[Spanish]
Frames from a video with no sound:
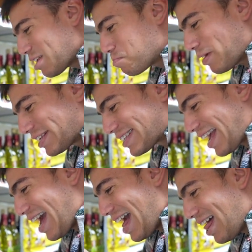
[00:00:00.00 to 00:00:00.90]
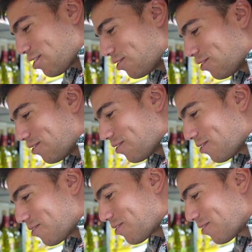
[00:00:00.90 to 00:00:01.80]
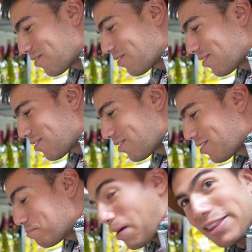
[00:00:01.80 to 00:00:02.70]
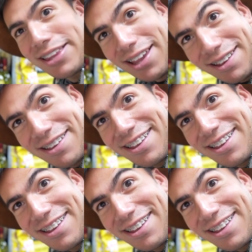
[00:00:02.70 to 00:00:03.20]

de pescado. ¿Pate? ¿Pate?